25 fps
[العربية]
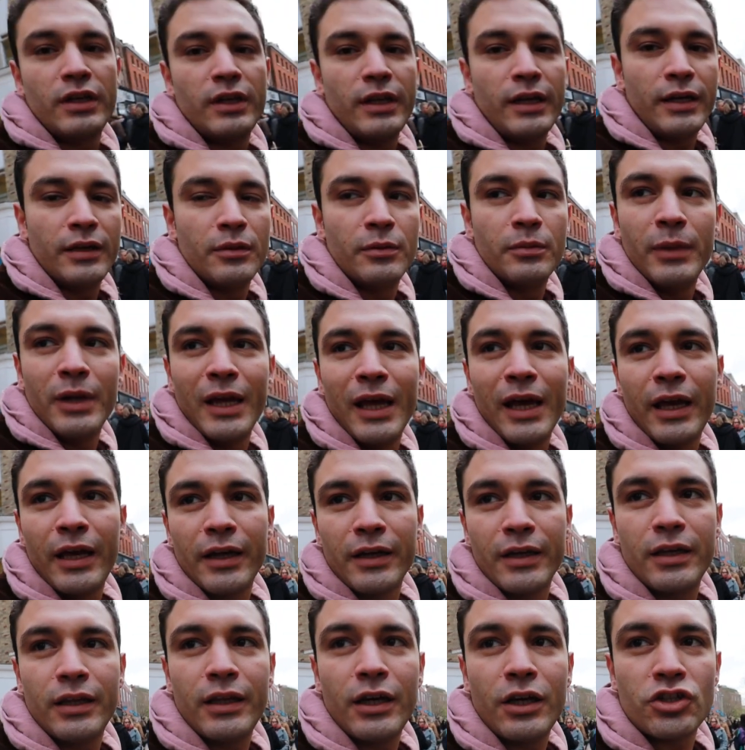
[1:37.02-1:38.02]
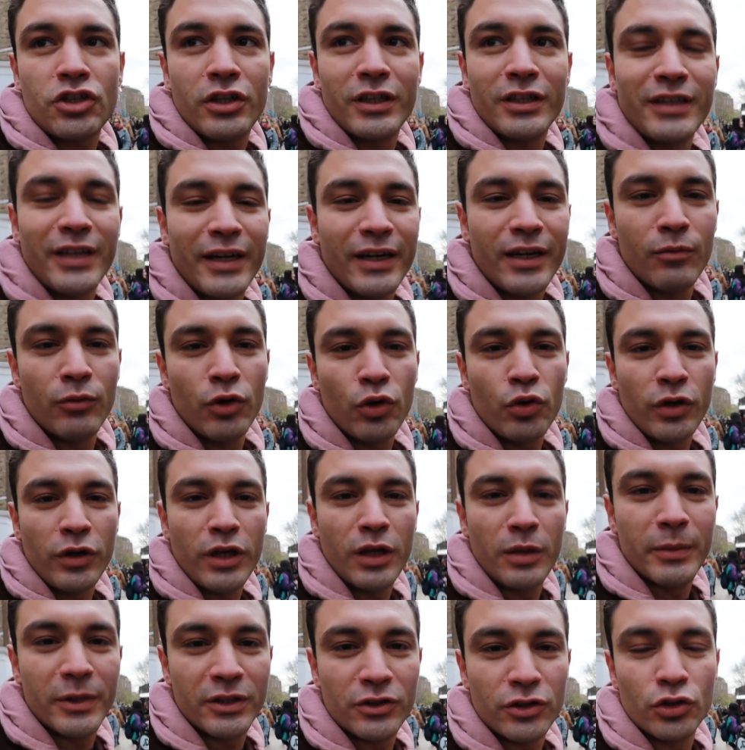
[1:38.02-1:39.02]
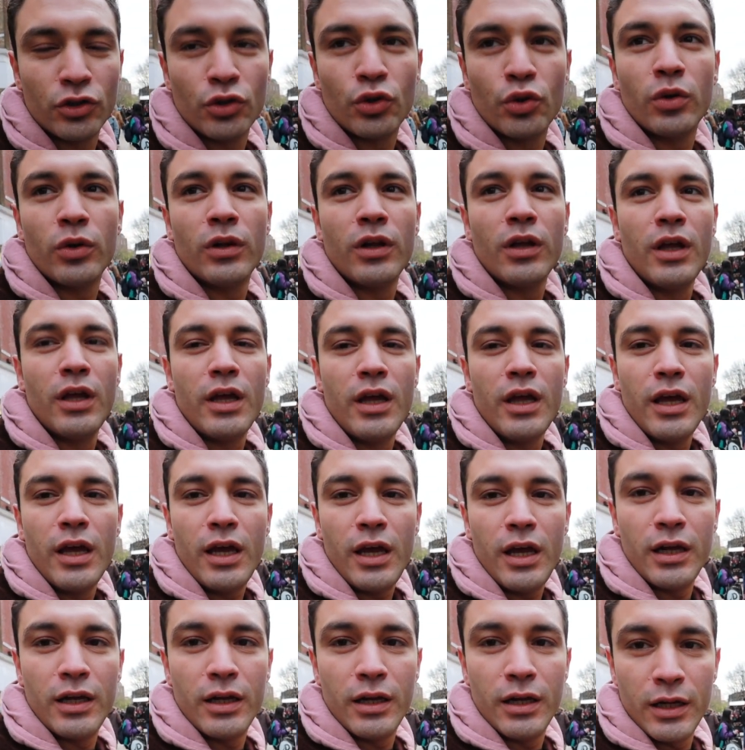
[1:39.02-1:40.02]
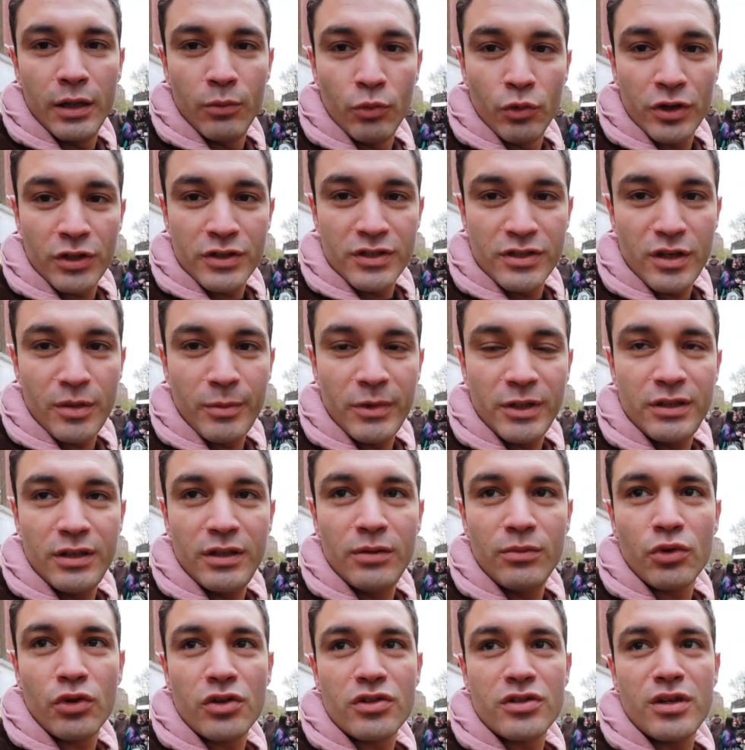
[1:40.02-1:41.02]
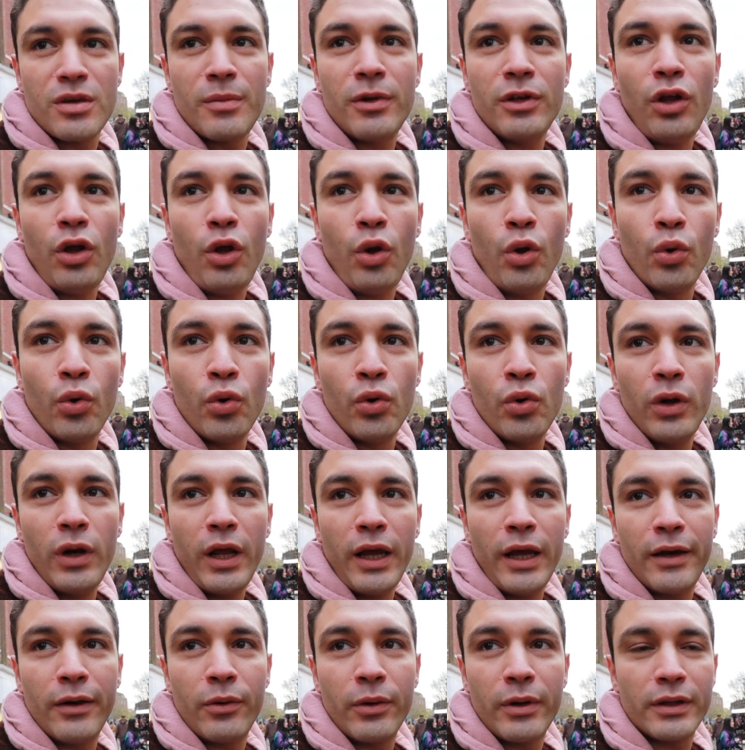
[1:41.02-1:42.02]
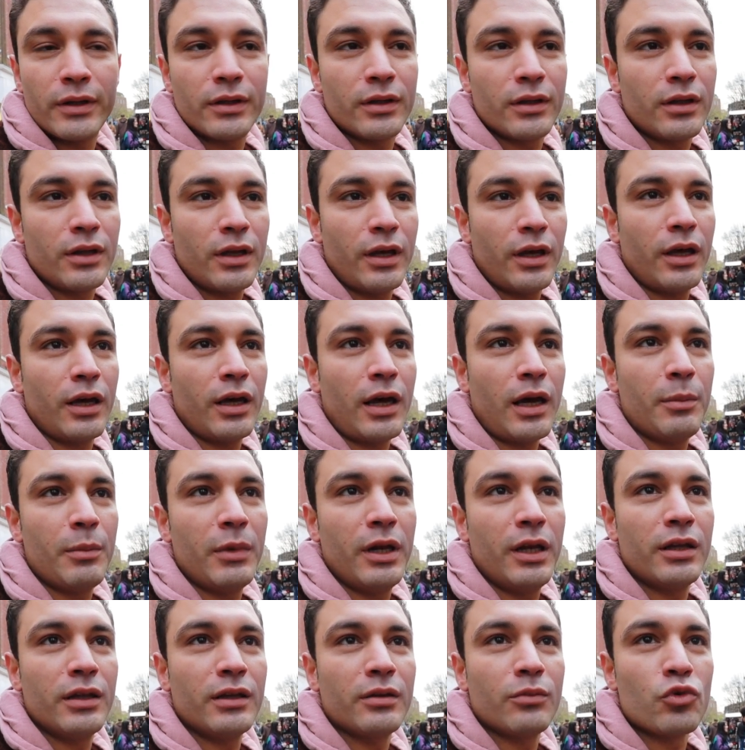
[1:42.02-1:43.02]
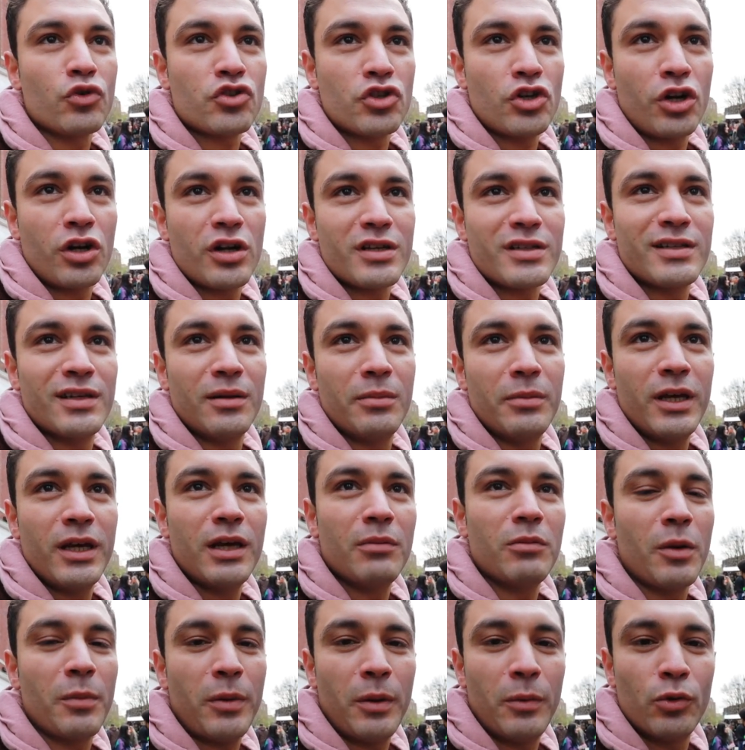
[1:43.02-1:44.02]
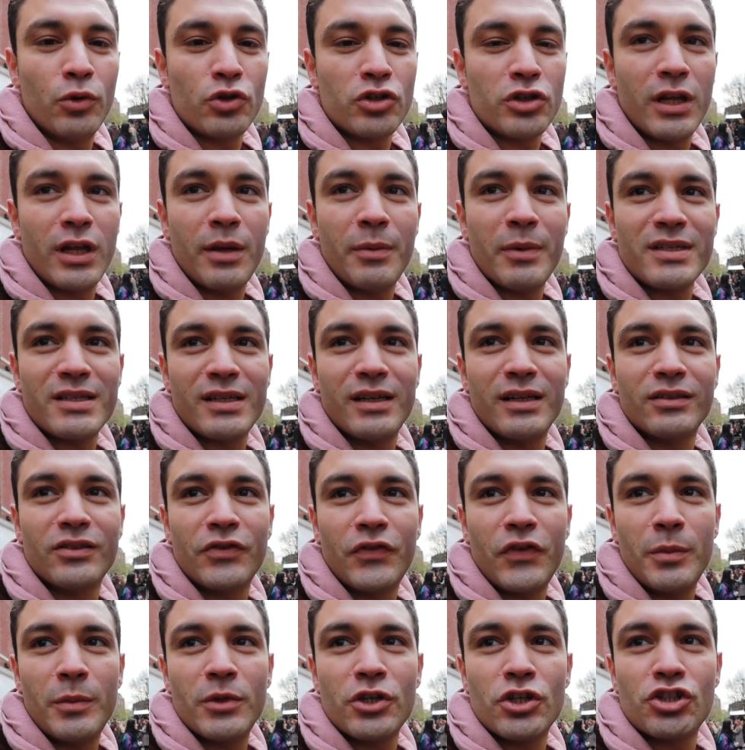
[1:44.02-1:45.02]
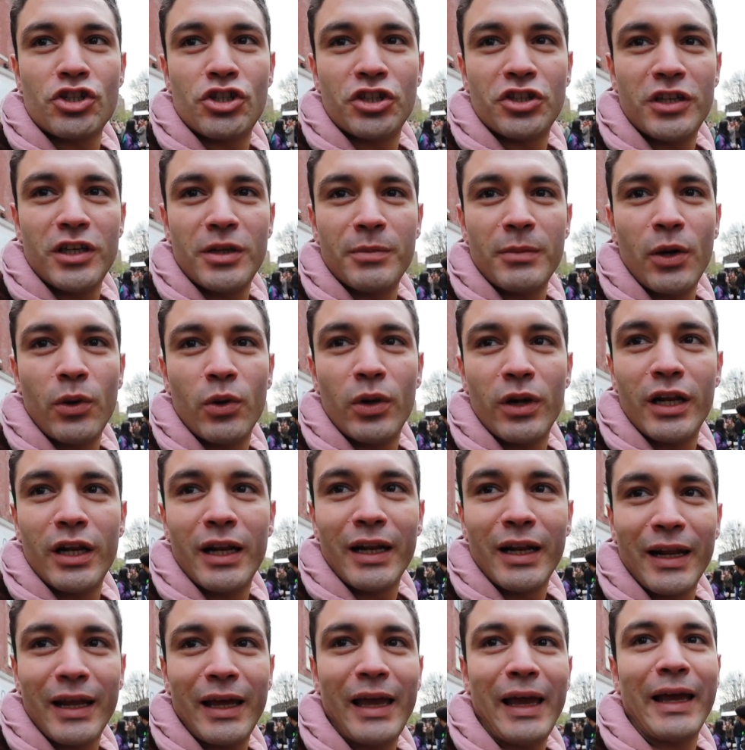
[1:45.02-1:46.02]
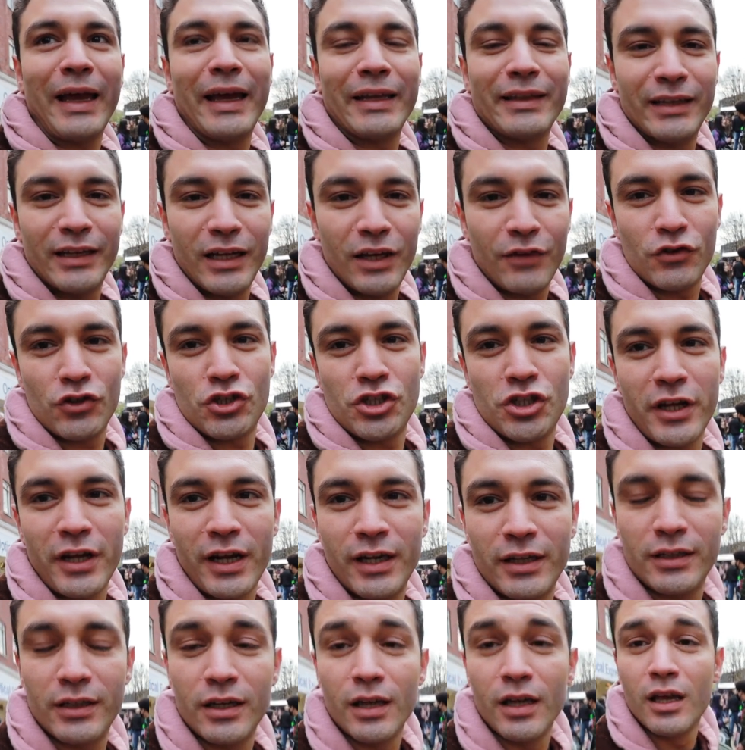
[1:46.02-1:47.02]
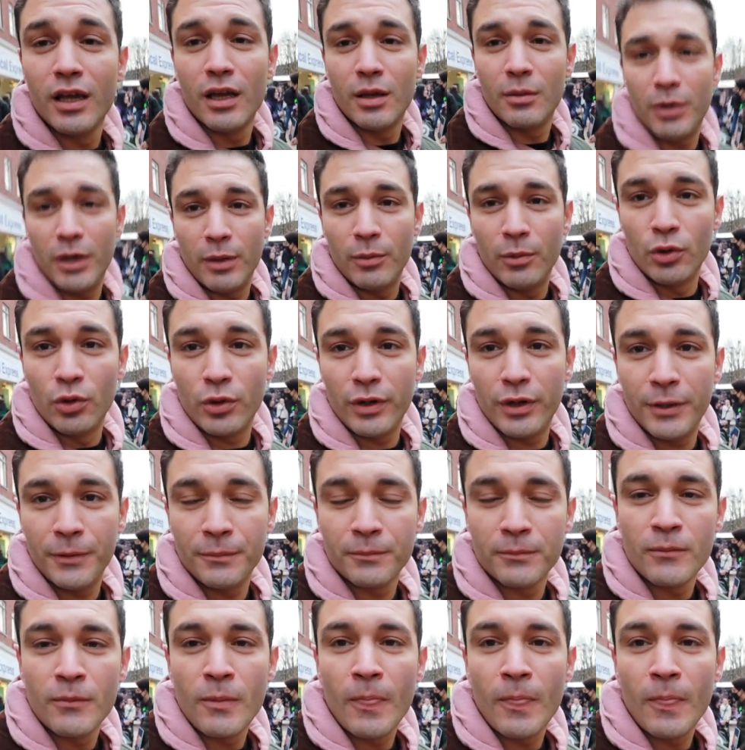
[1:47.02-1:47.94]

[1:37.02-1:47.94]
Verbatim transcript: يا جدعان من الاخر كده عشان نترجم لكم الكلمتين دول المنظمة دي منظمة حقوق الحيوان آه عاملين مظاهرة سلمية ما بيعملوش لا مثلا تفهمي الشتيمة ولا الحاجات اللي هي في الشارع دي بيعملوا ايه؟